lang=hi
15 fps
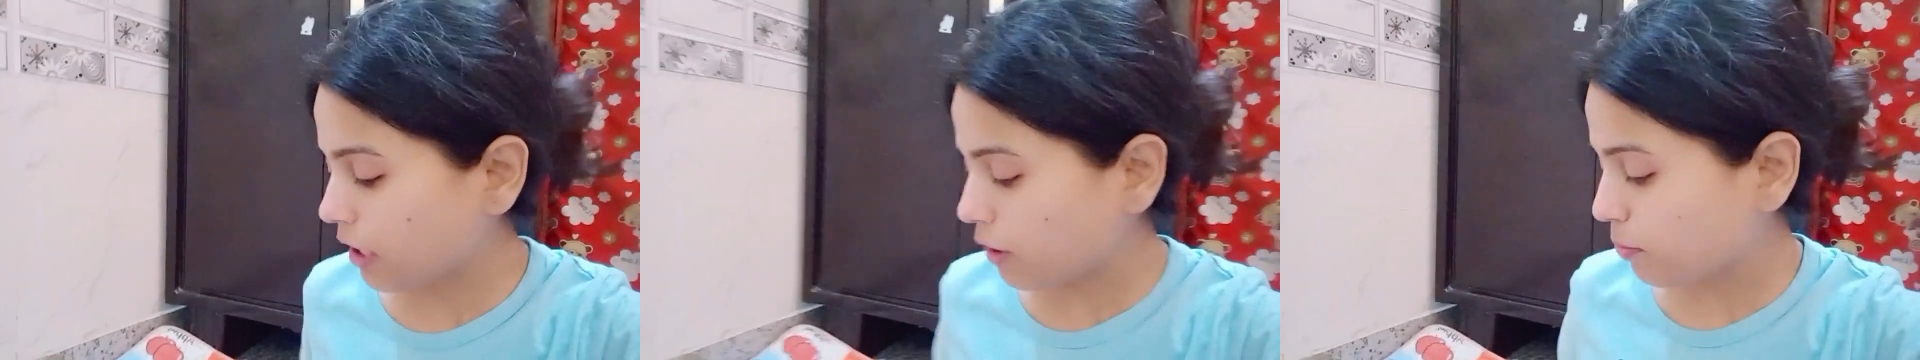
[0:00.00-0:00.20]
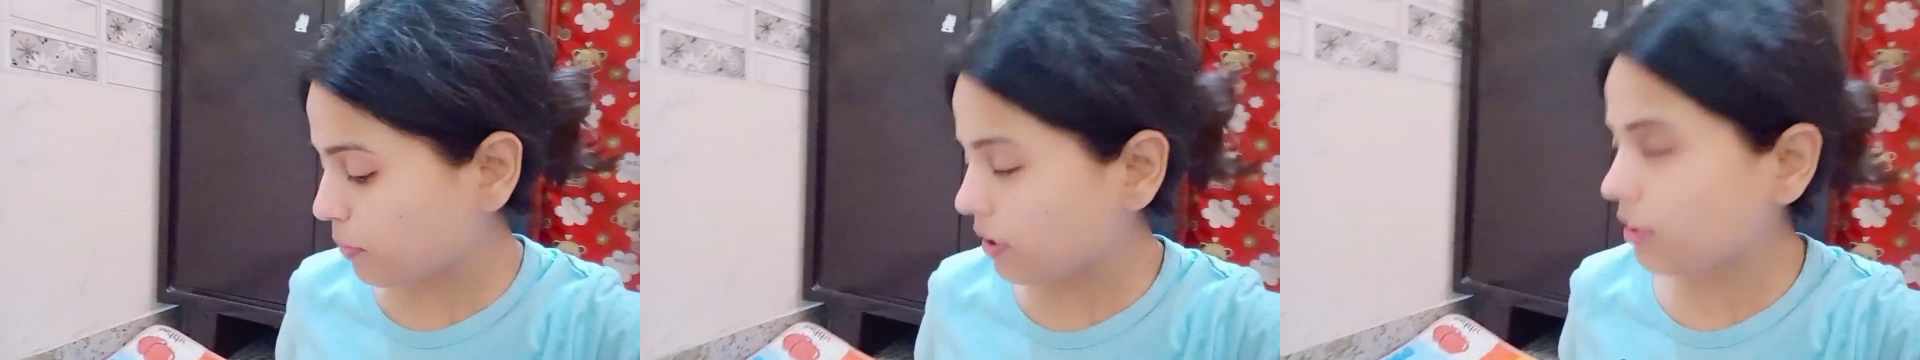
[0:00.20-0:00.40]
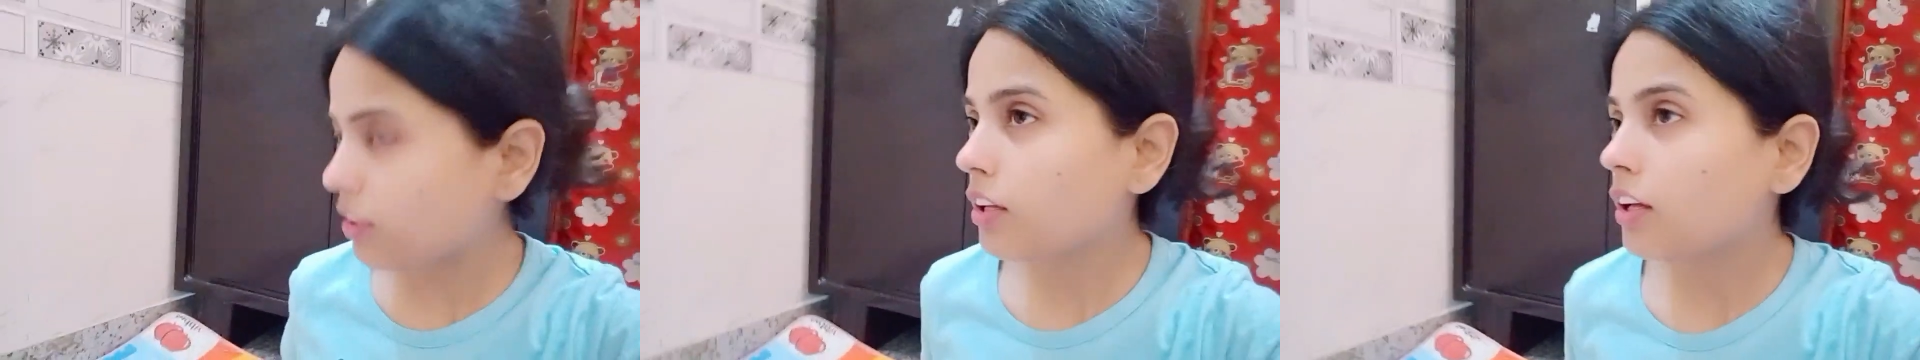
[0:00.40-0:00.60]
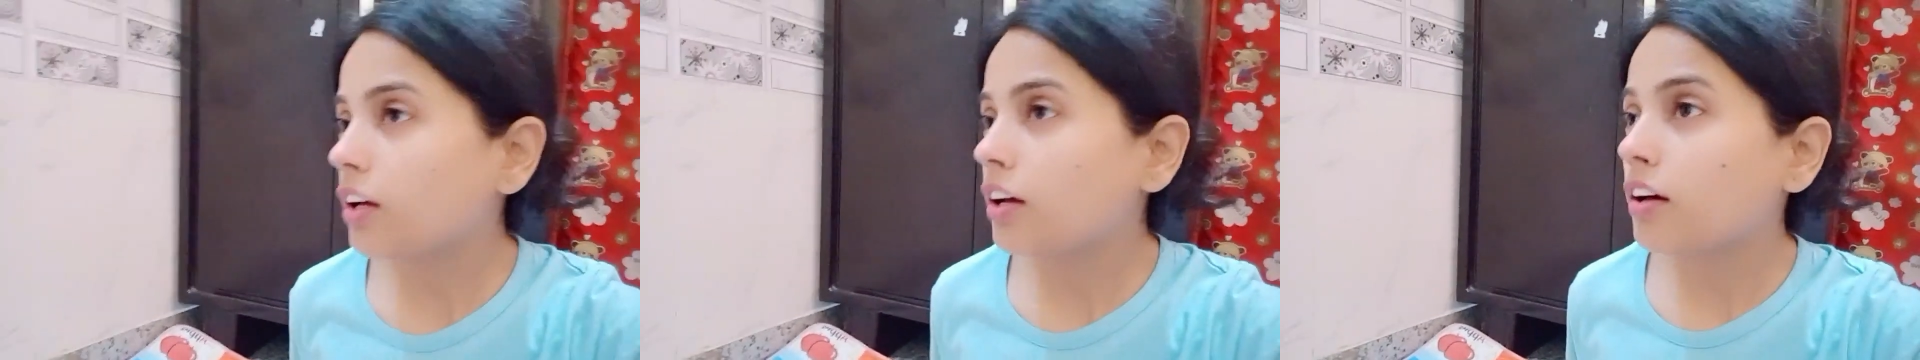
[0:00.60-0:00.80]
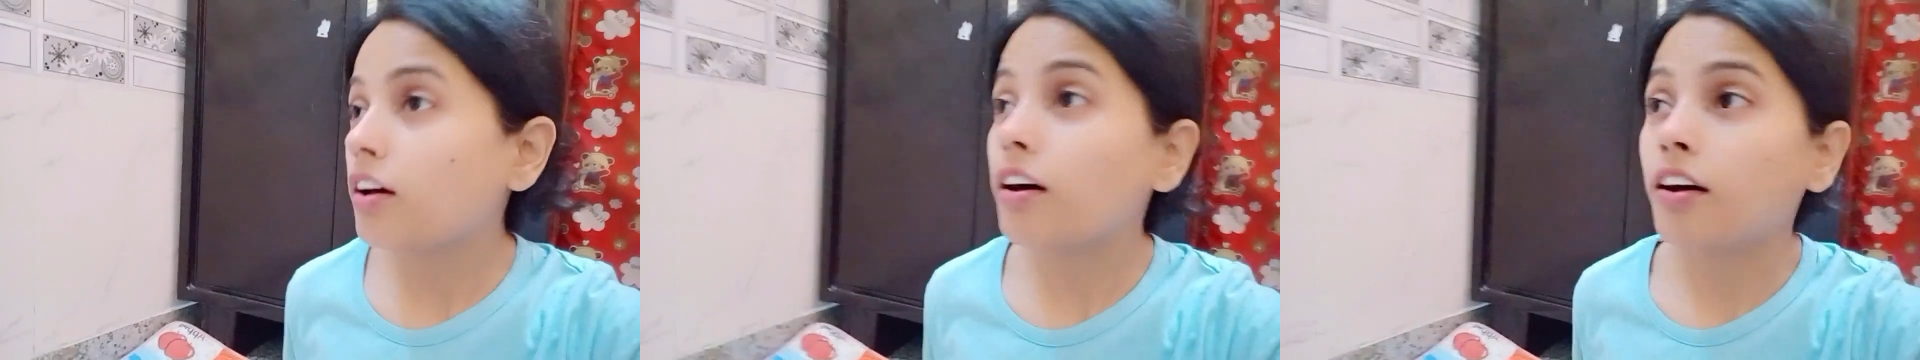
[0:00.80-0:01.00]
मार्ट में
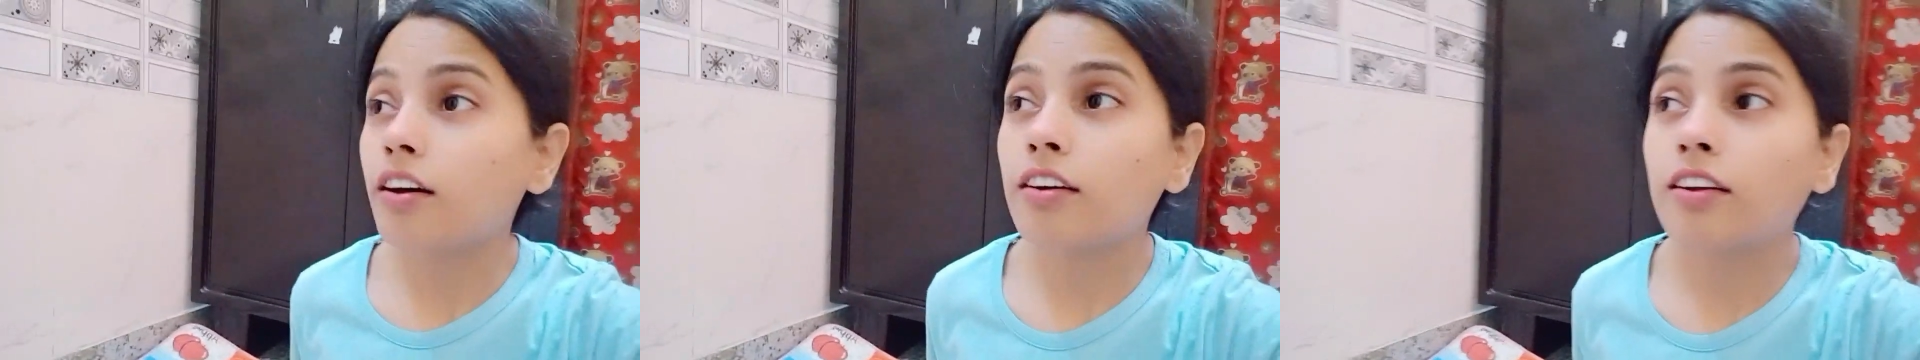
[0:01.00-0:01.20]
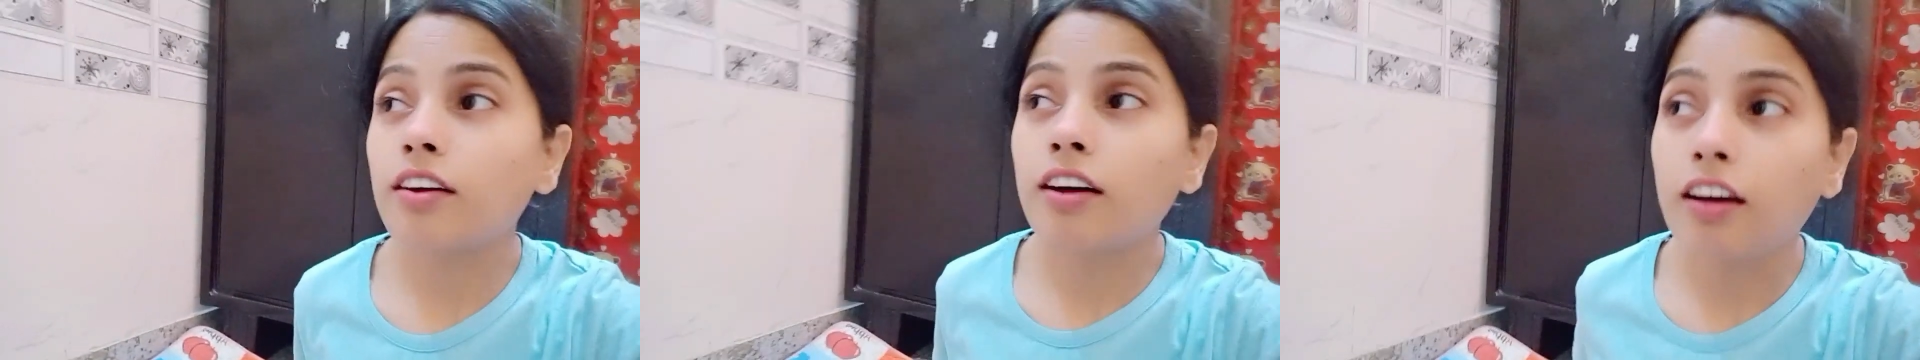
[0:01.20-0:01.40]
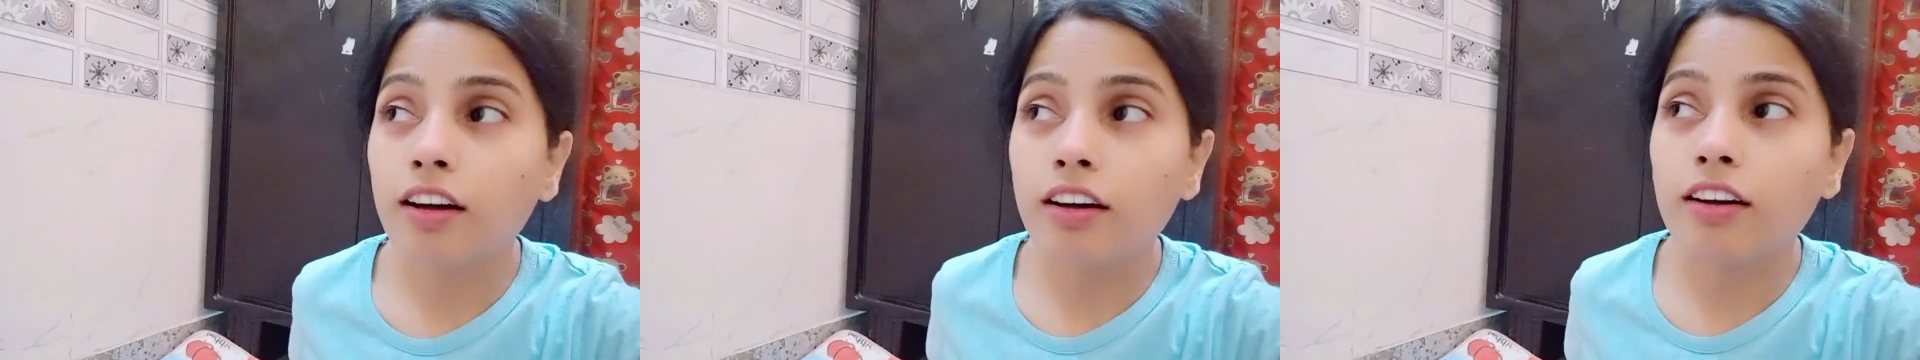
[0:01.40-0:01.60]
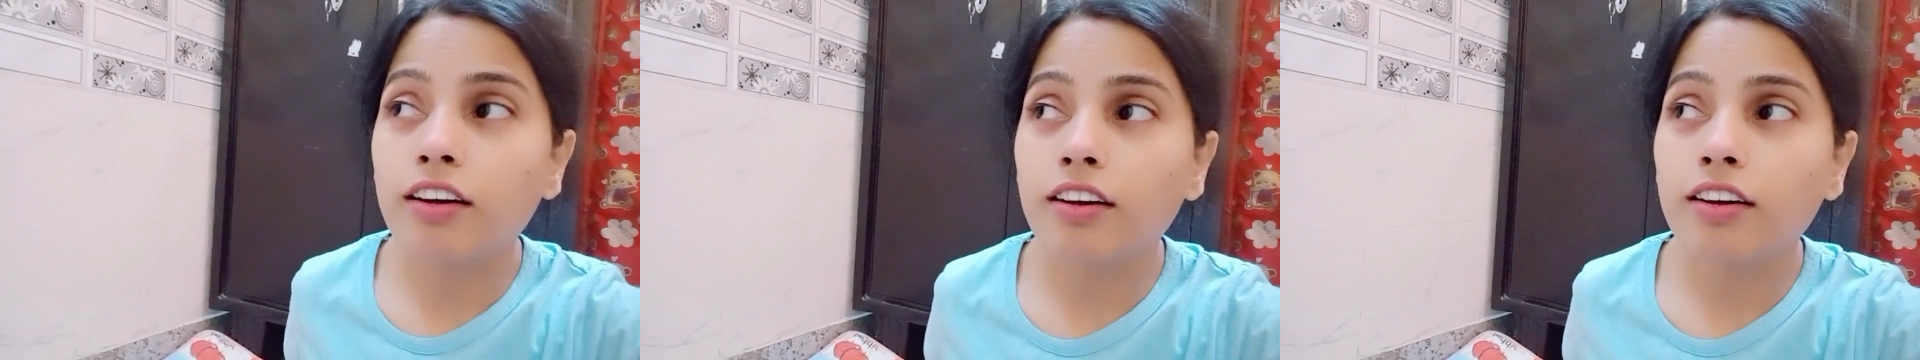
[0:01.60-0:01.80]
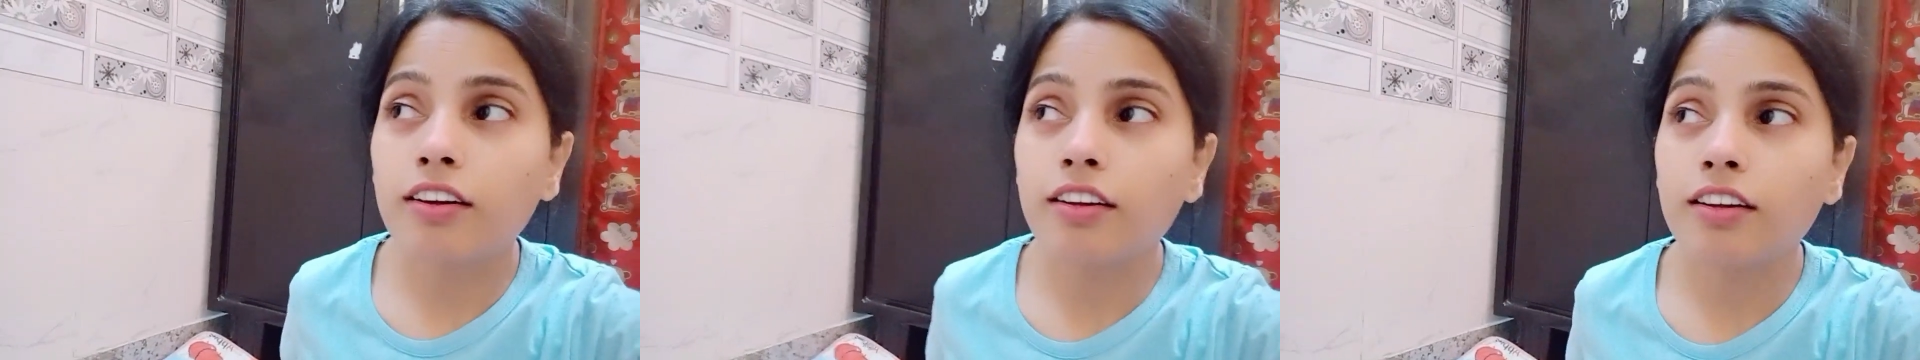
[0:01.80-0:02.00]

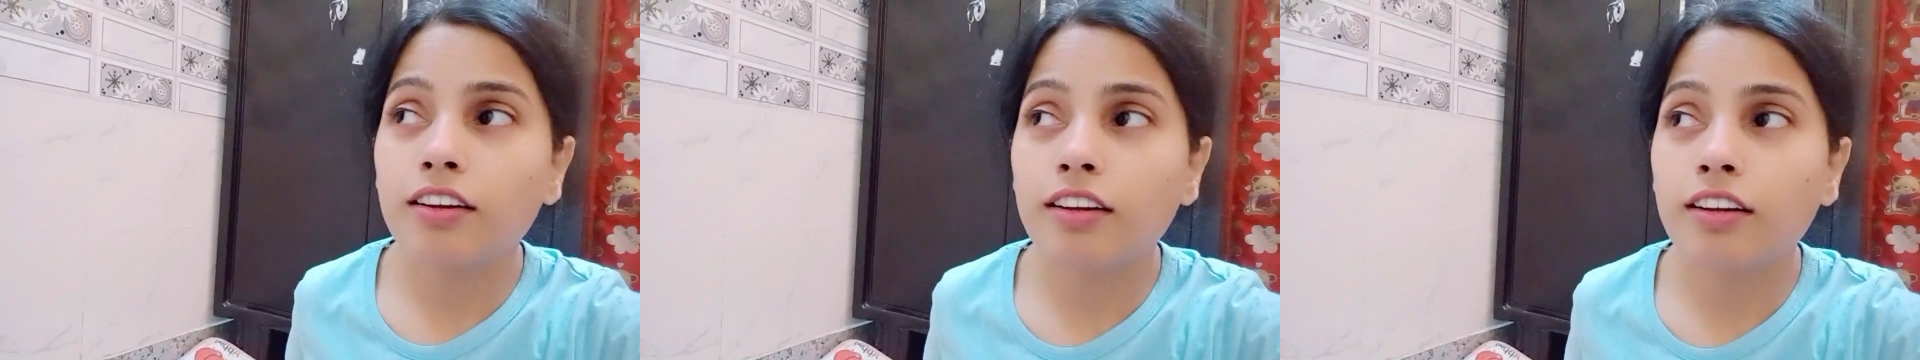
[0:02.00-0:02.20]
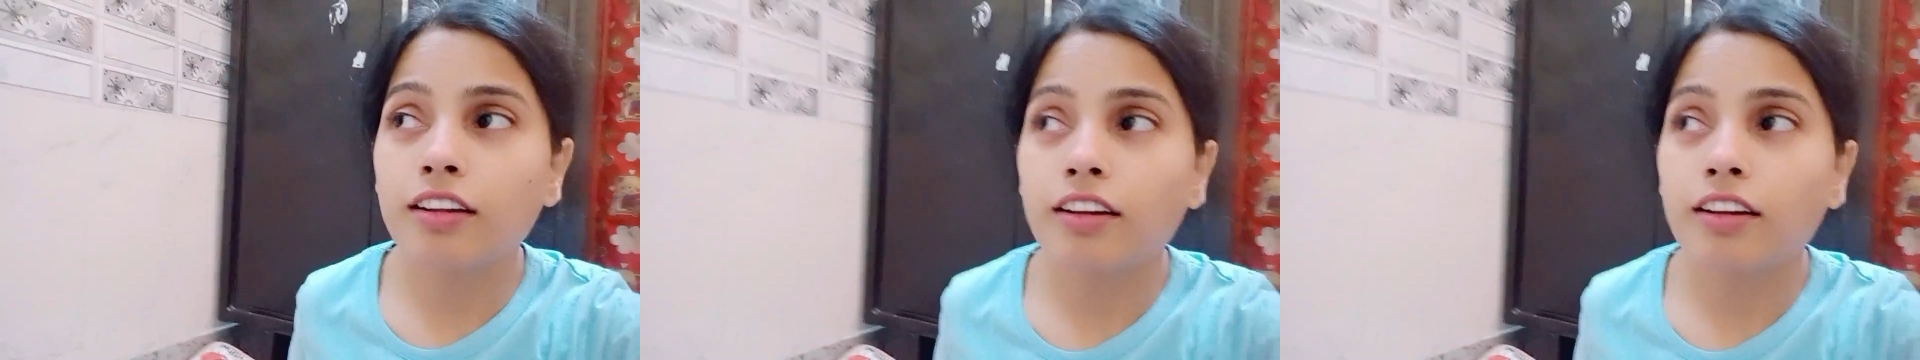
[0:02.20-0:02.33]
ये